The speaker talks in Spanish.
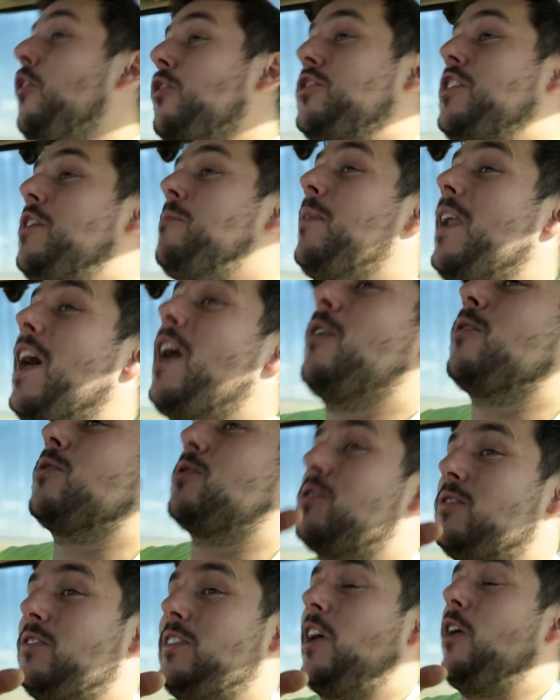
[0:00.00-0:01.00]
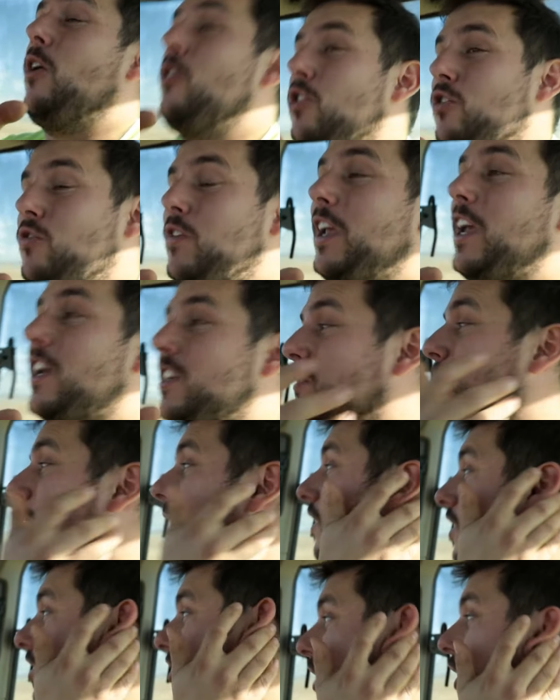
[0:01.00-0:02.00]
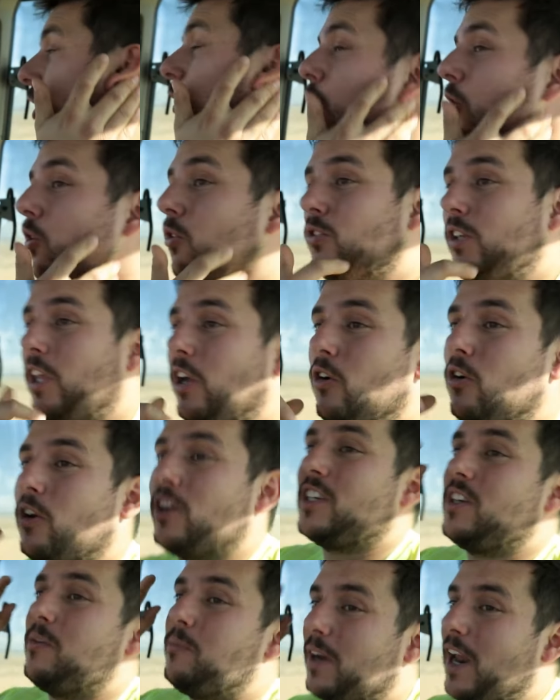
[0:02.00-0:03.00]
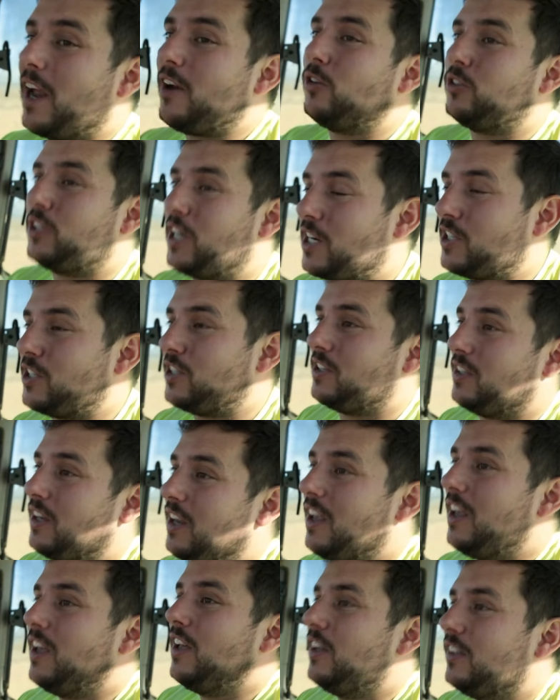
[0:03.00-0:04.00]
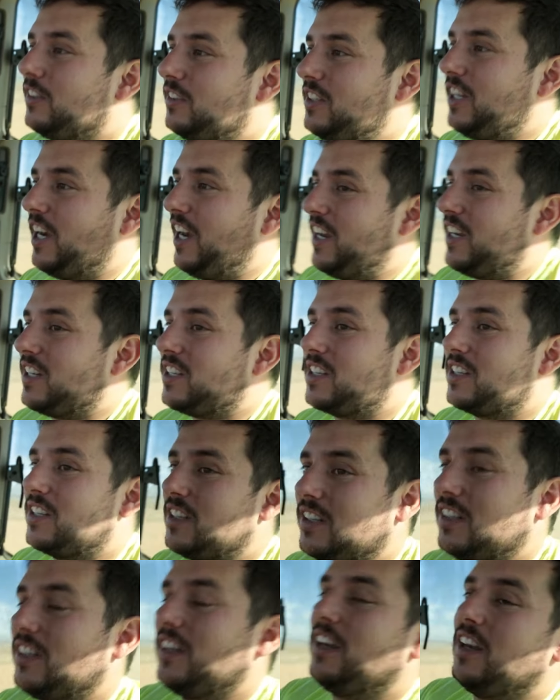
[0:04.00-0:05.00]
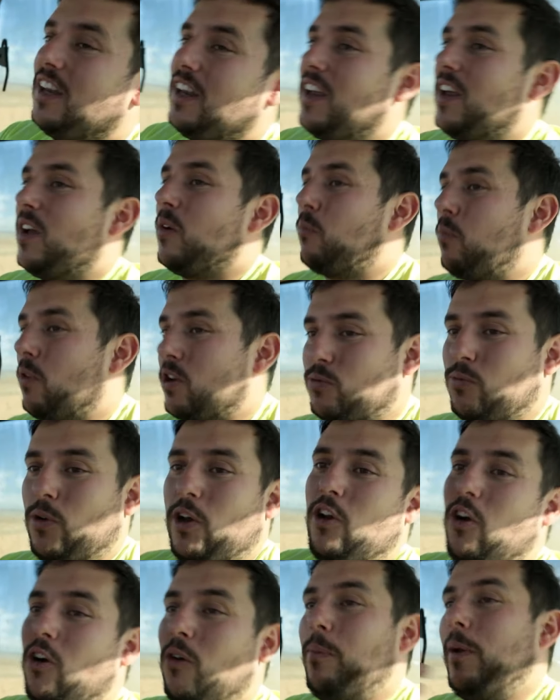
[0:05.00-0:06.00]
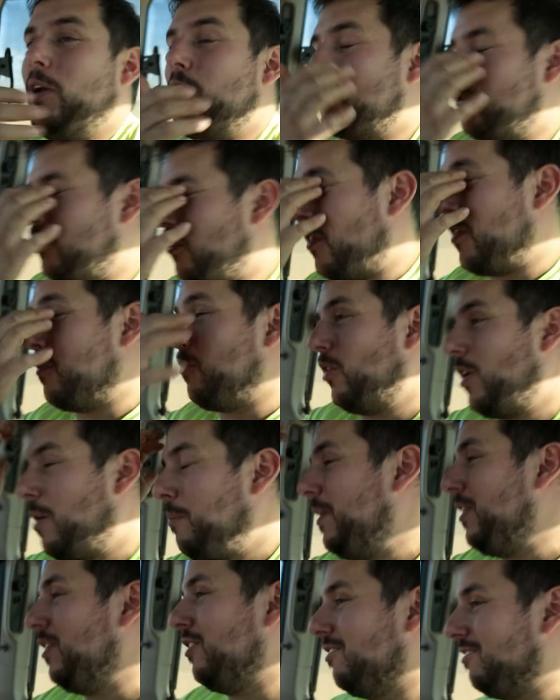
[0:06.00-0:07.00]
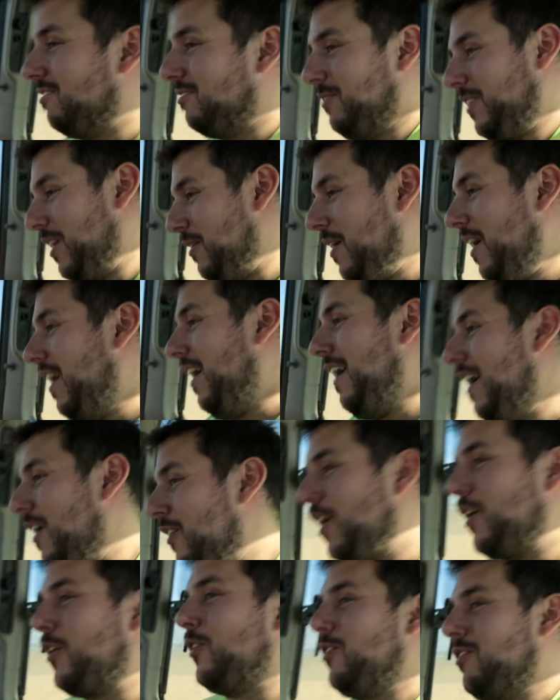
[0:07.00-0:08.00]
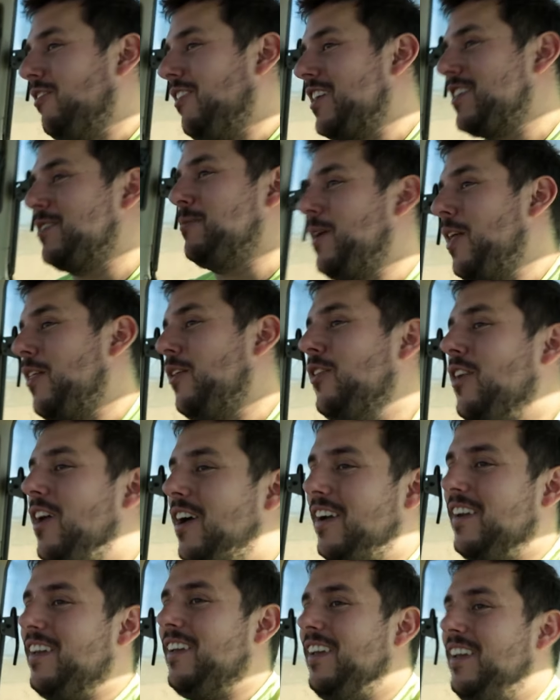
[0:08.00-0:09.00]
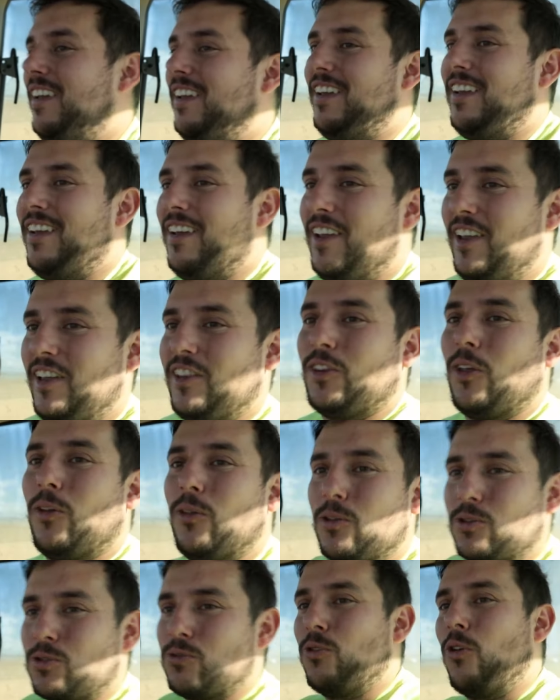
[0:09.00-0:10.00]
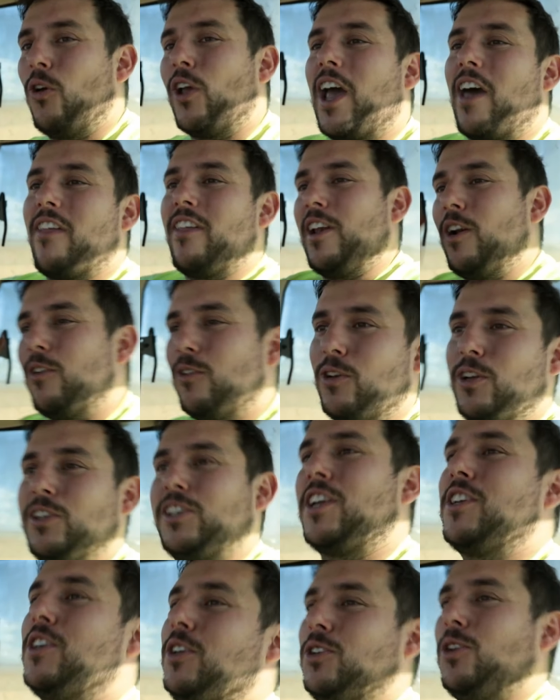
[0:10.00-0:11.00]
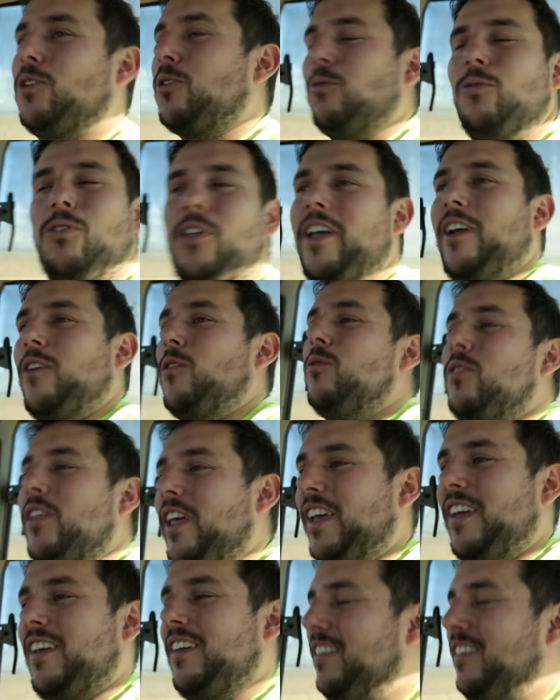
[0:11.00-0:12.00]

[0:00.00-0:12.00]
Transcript: dos sembrados, tengo dos fincas sembradas trigo, tengo que sembrar otras tres. Pues bueno, pero eso lo hacemos rápido, que va ahora con la sembradora y todos uno en uno detrás de otro, cunde, cunde.